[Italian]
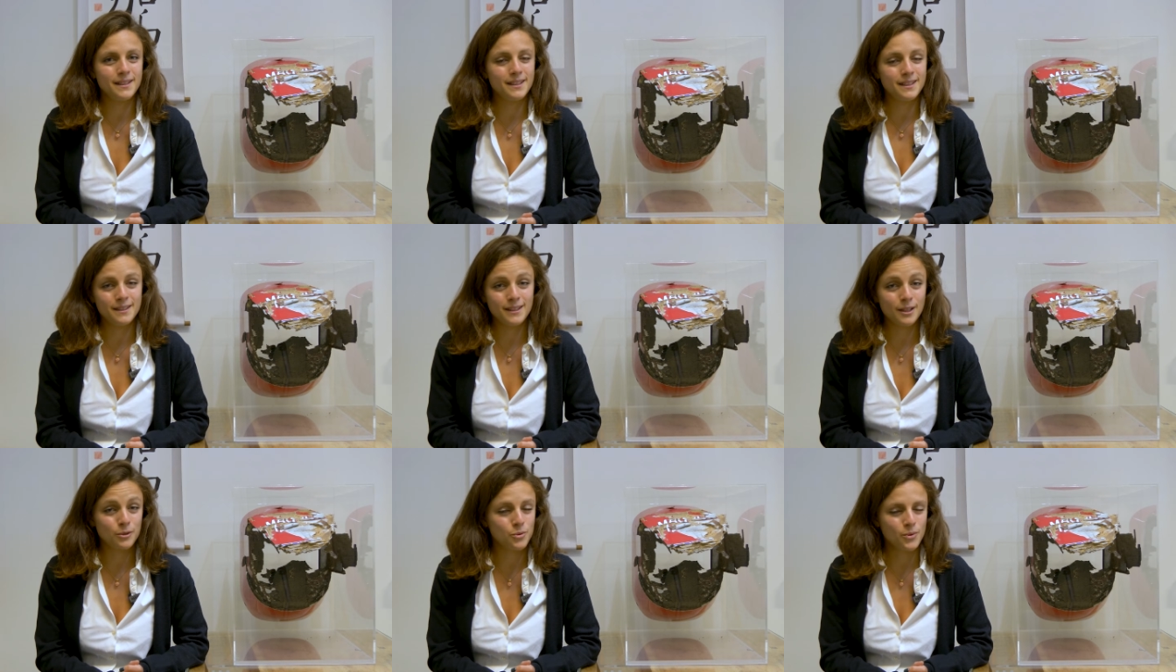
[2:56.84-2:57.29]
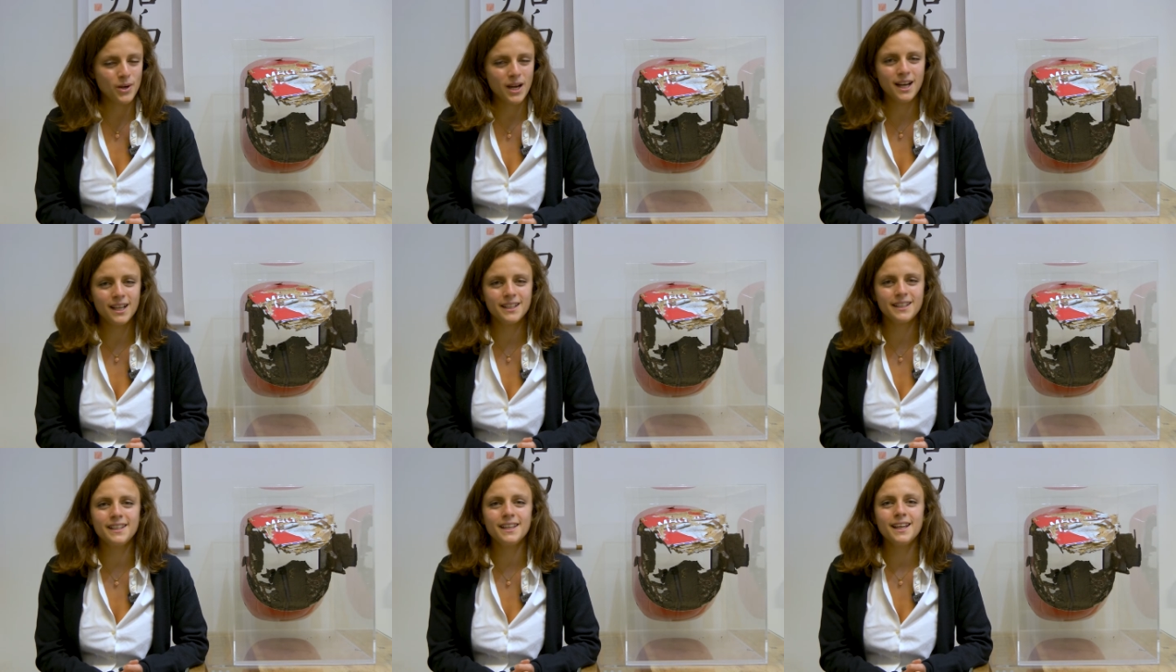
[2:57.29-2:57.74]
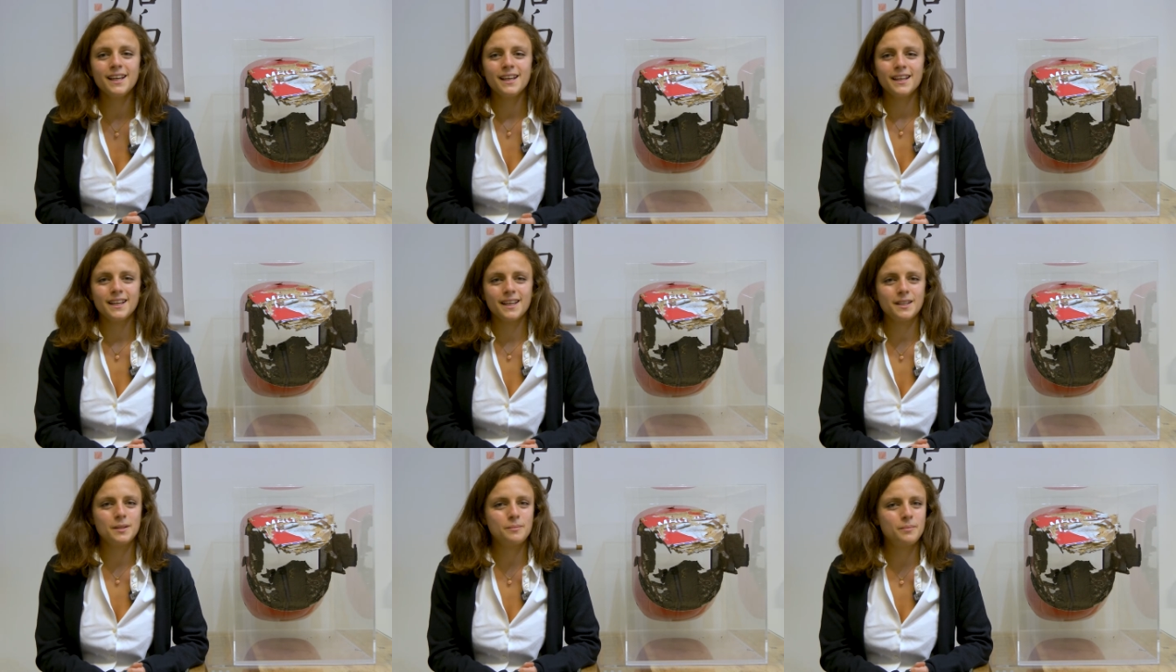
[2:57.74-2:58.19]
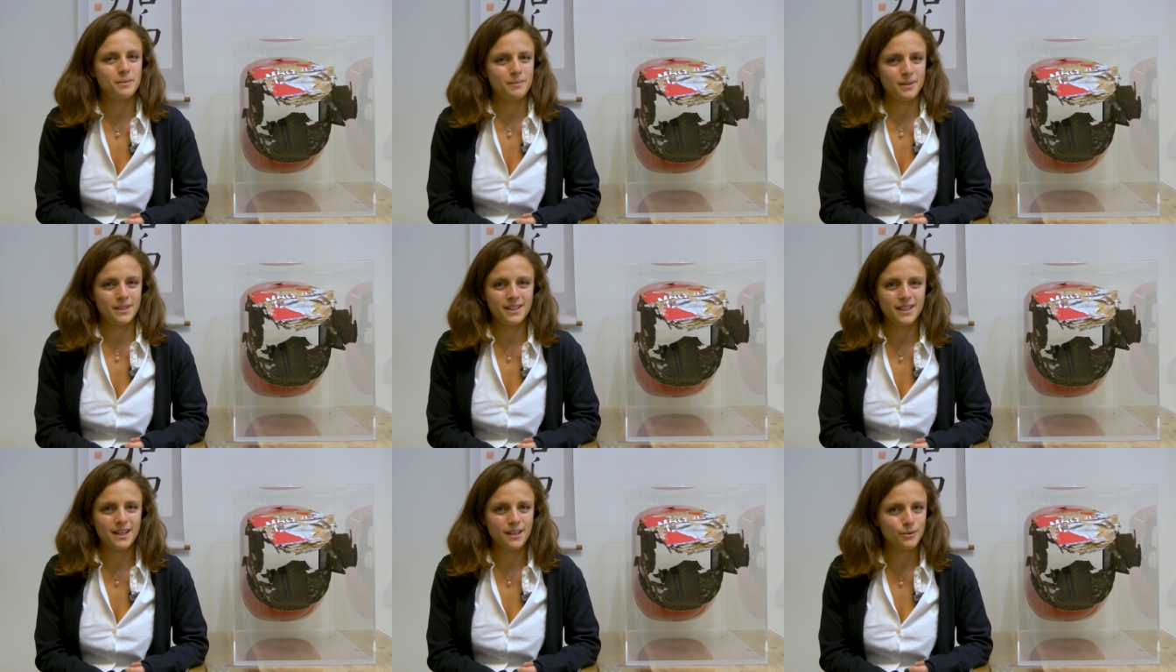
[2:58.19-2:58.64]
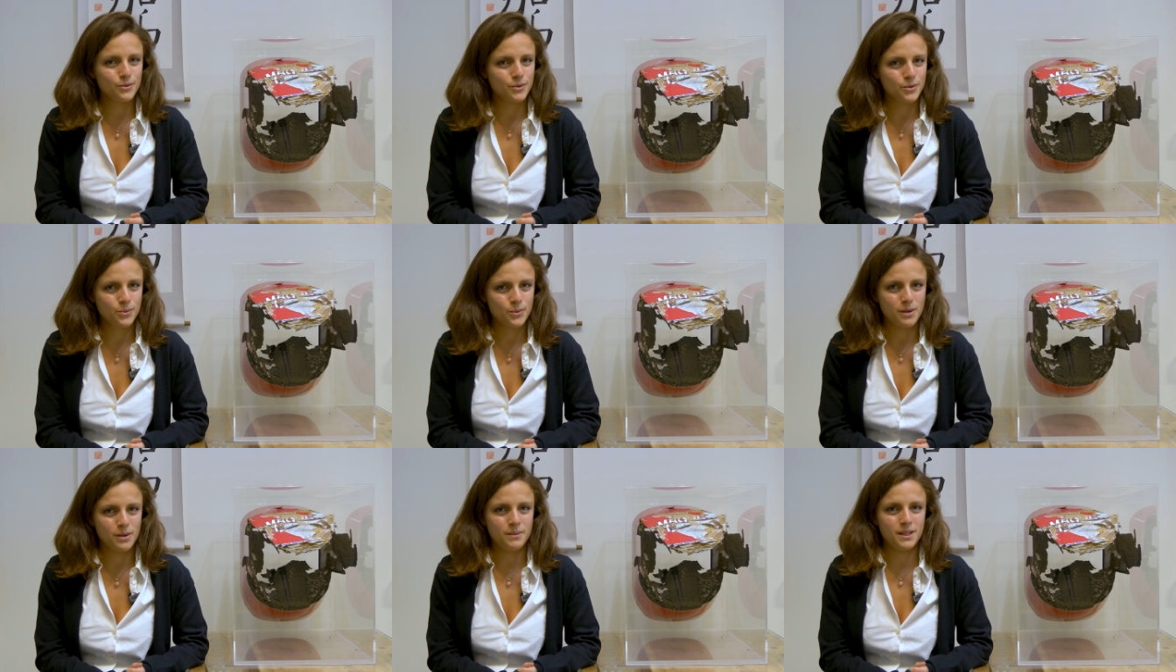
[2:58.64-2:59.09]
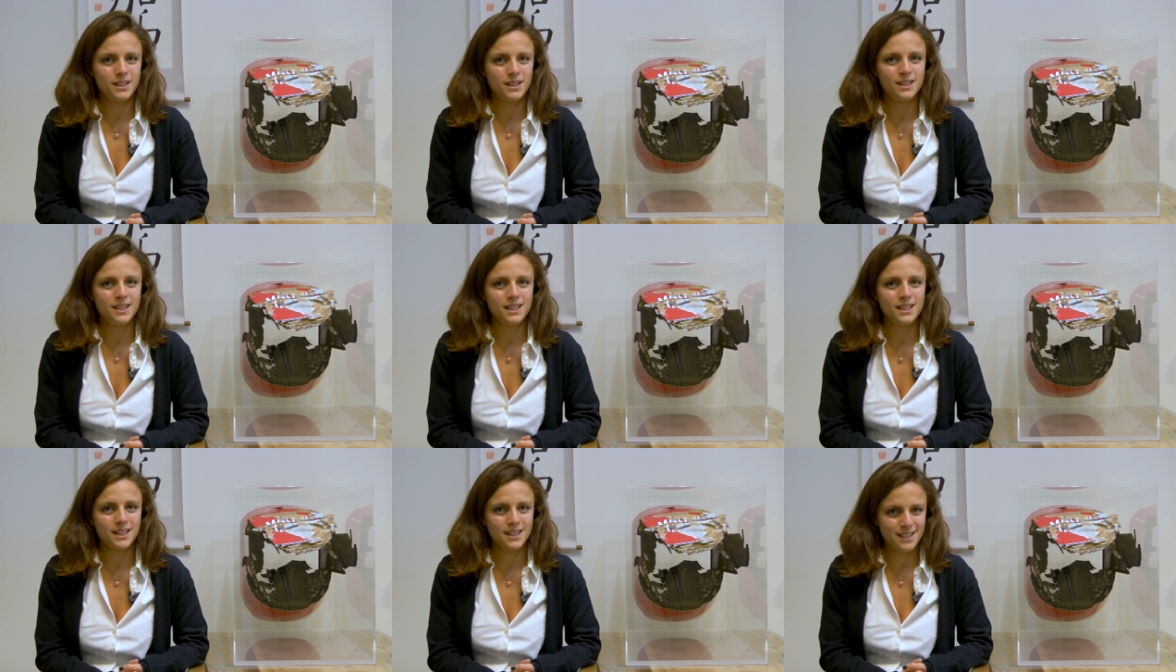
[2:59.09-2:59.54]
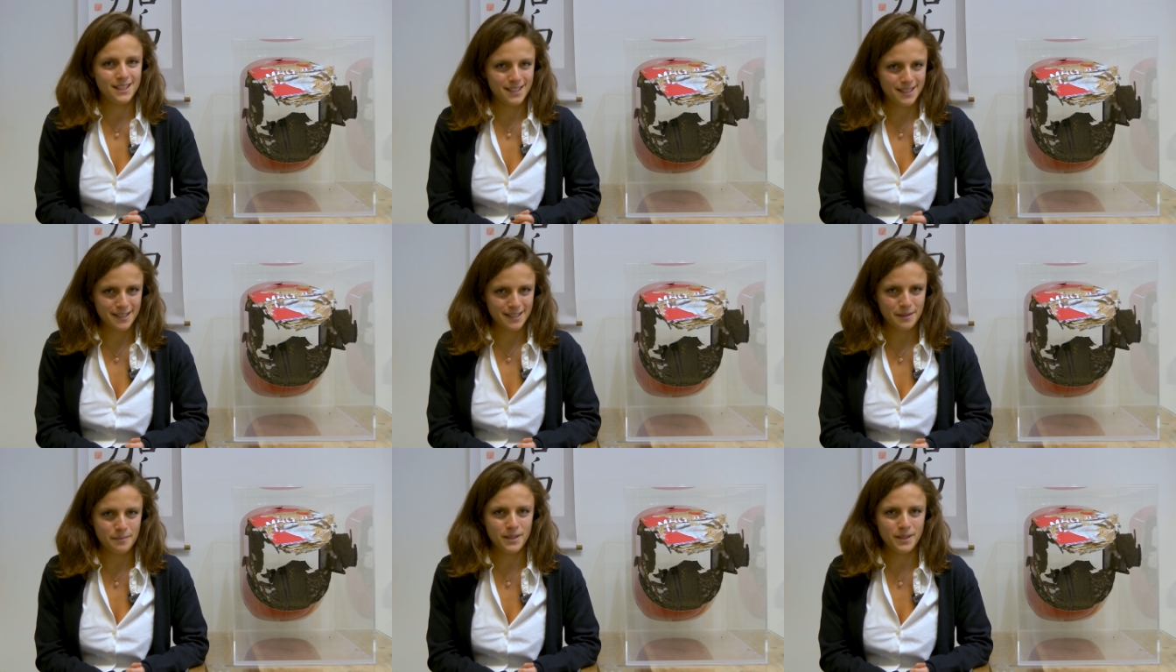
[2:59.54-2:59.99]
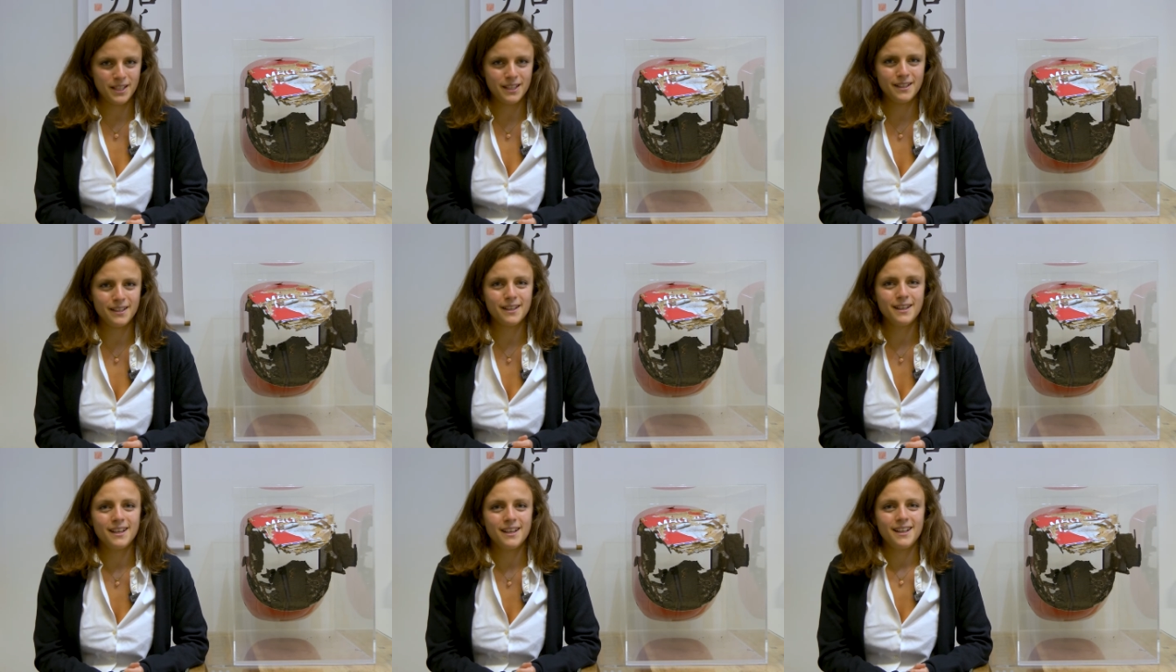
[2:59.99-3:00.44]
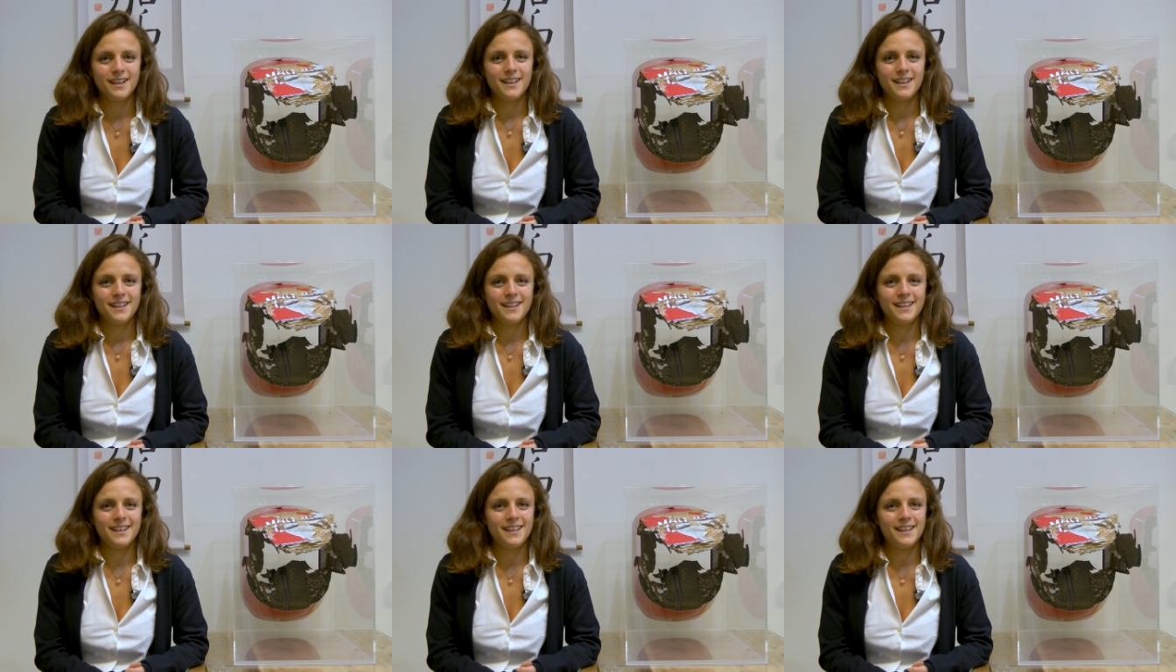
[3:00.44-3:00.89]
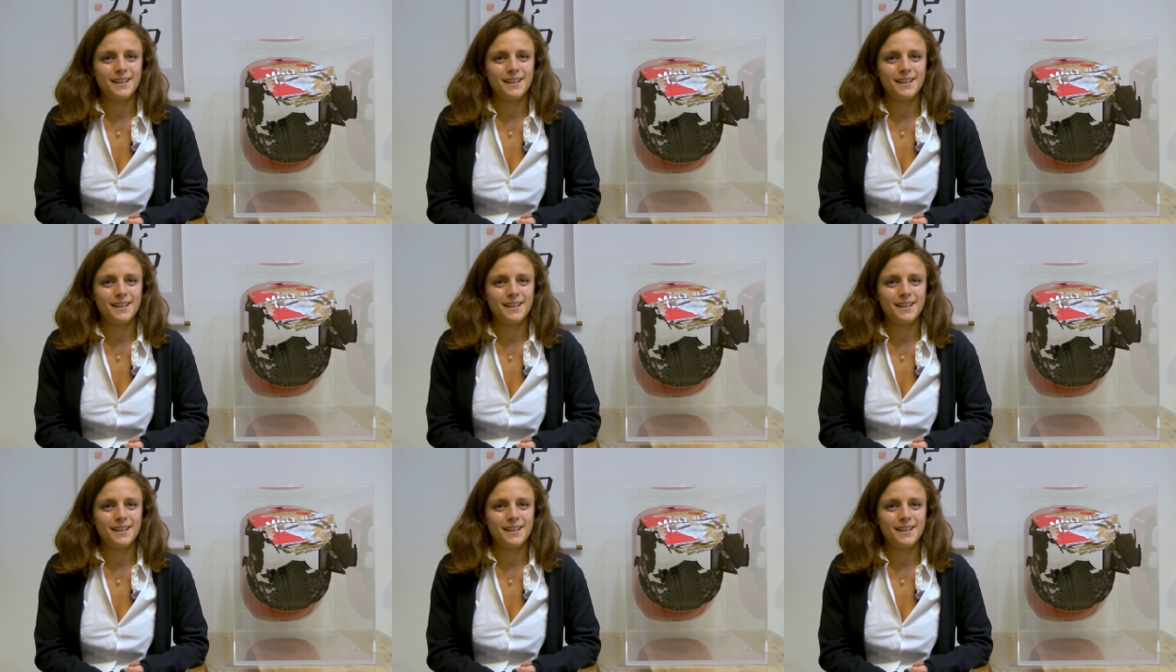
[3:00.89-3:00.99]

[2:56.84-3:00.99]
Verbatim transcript: naturali che ti permetteranno sicuramente di andare bene. E